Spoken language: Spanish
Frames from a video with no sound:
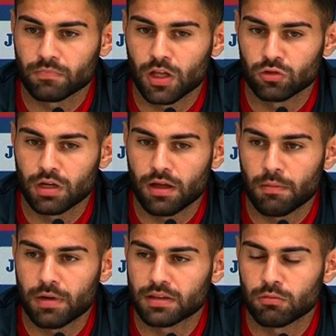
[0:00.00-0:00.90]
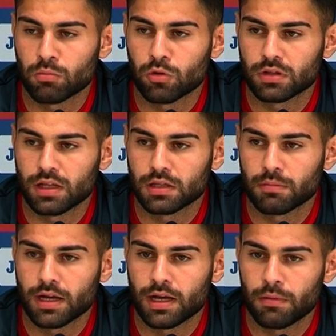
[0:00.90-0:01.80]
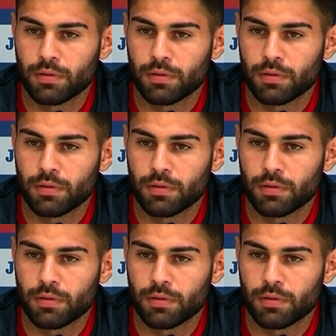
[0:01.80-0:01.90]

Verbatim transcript: que es una parte muy importante para,